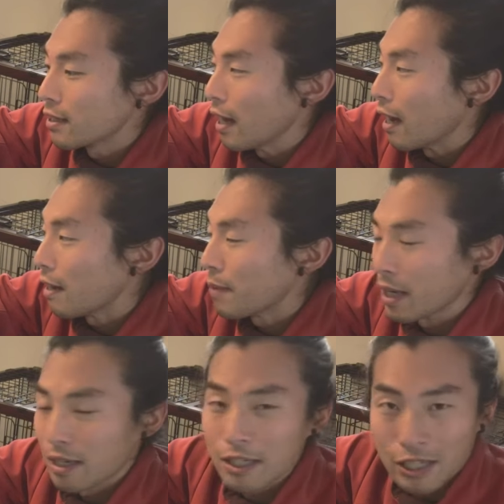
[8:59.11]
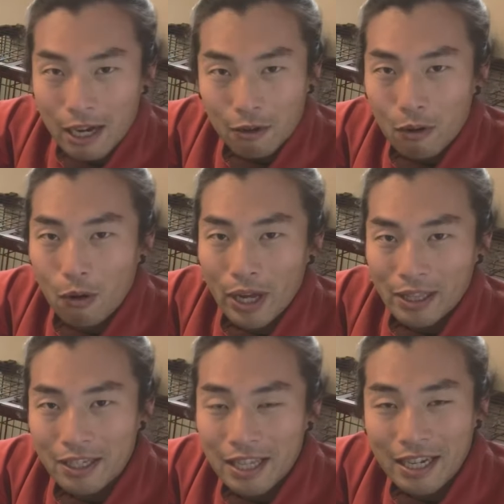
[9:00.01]
じゃあ今から二次発酵
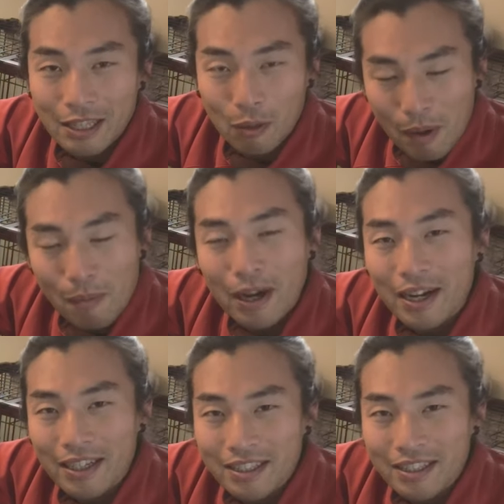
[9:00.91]
やっていきたいなと思いま